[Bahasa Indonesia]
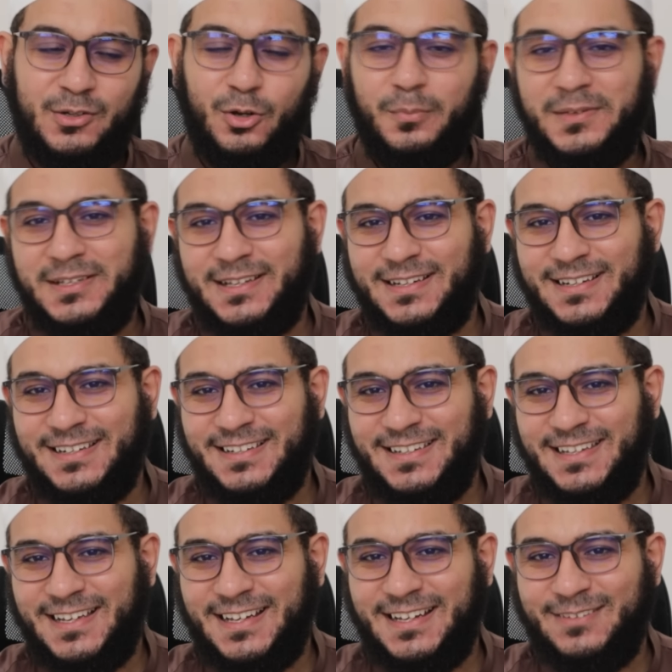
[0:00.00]
nominal
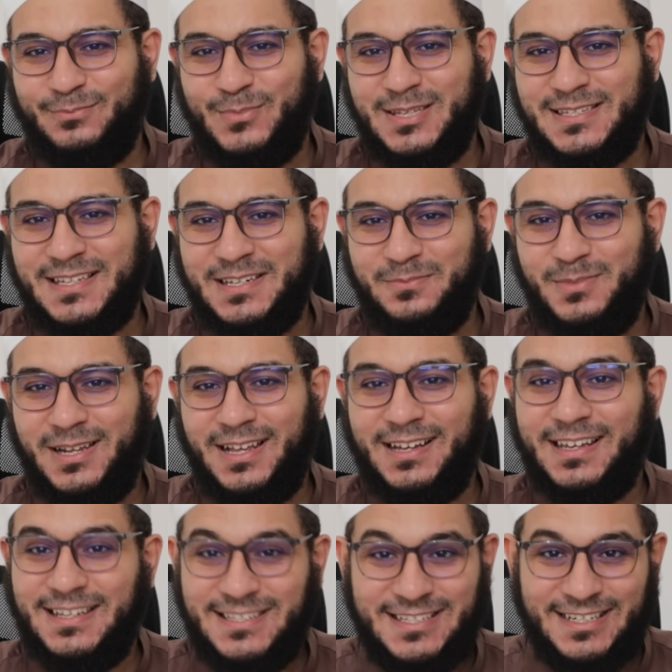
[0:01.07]
yang bisa
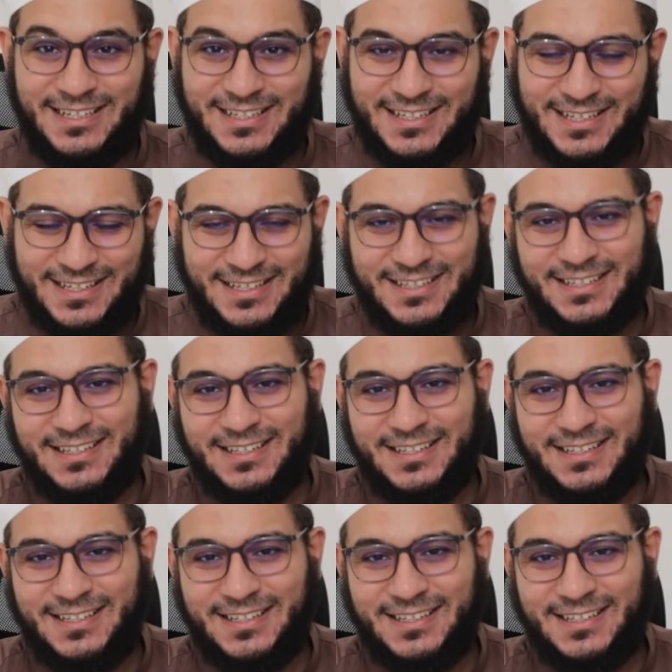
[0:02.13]
dibilang kecil, ya.